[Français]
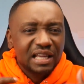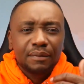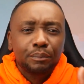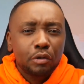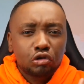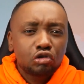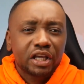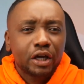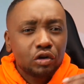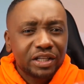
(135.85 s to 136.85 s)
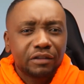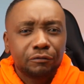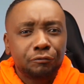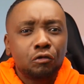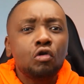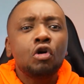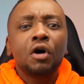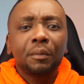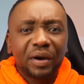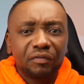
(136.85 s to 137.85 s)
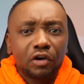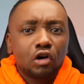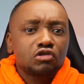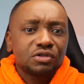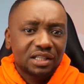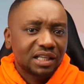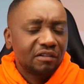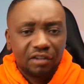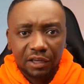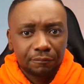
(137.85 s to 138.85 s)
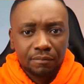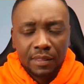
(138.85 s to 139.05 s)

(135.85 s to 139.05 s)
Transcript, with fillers: il est important de connaître vos préférences de travail.